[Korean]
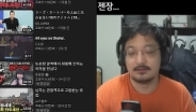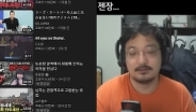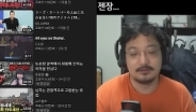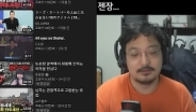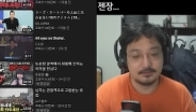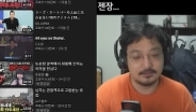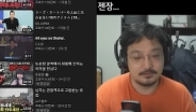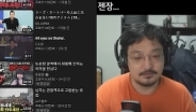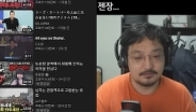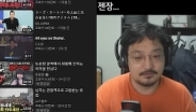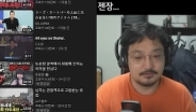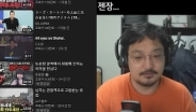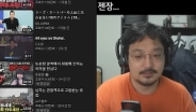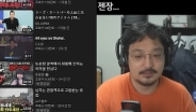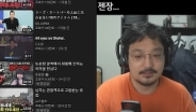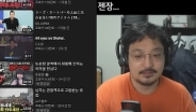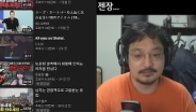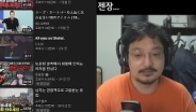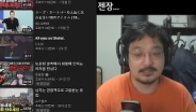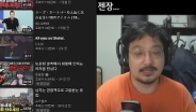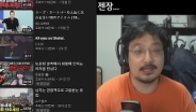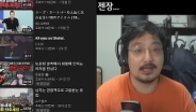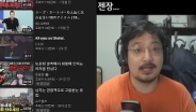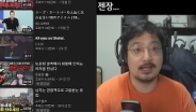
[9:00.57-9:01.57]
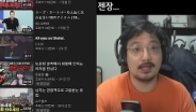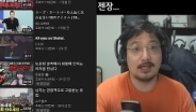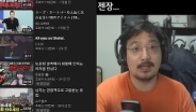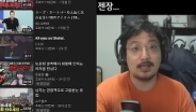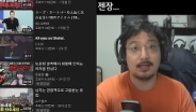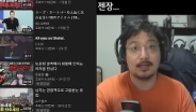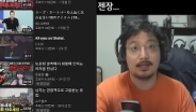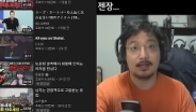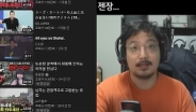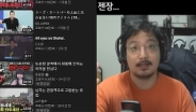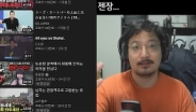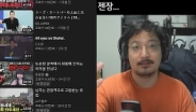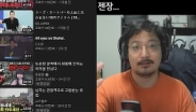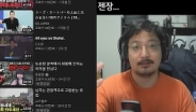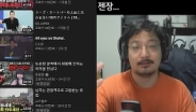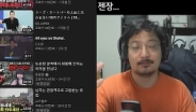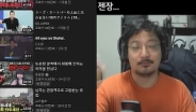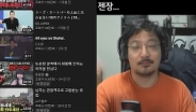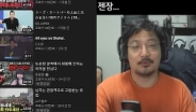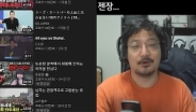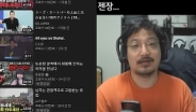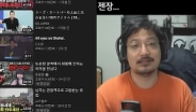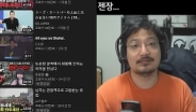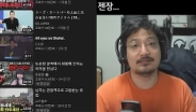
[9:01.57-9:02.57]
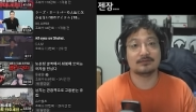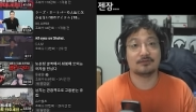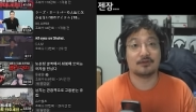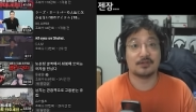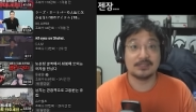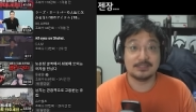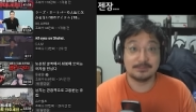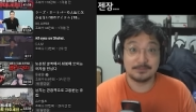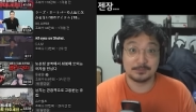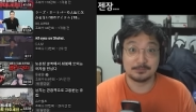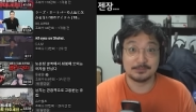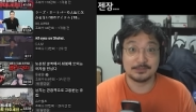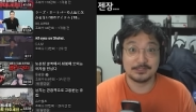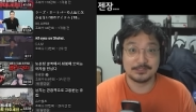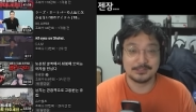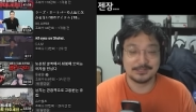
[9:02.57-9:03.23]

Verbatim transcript: 이런 거. 제가 뭐 하든 관심이 없죠.